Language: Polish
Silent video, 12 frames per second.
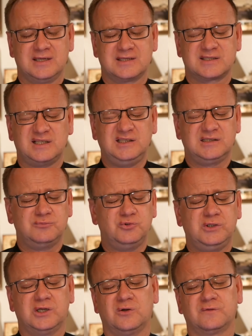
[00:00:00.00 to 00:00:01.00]

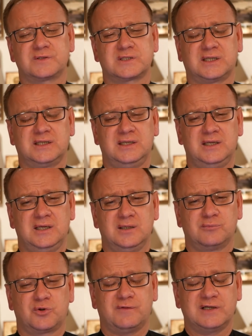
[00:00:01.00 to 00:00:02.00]
zaniedbuje owce.
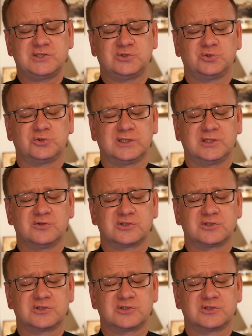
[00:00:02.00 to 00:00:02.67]
Prowadzi to do tego,